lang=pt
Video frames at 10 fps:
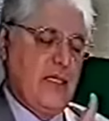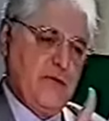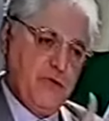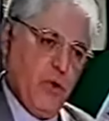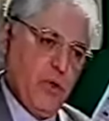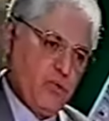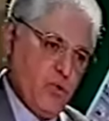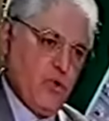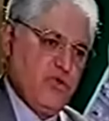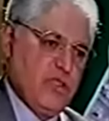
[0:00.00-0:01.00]
que foram
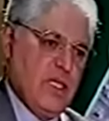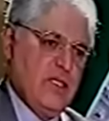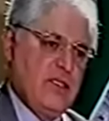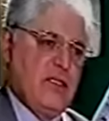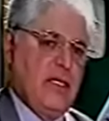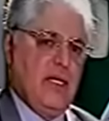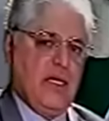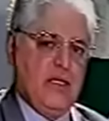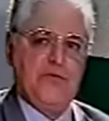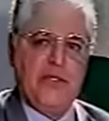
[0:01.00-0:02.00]
todos eles,
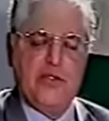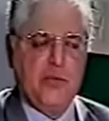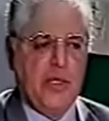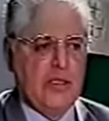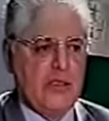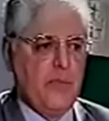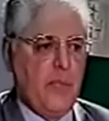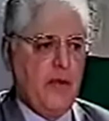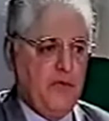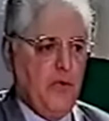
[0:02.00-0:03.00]
infelizmente,
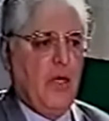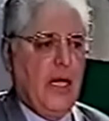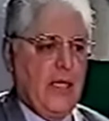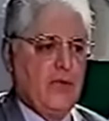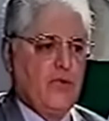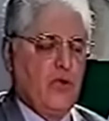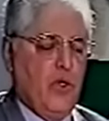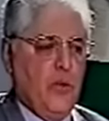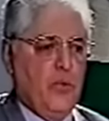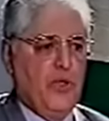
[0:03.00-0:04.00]
violados
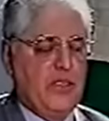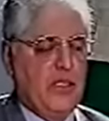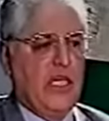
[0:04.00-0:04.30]
por esse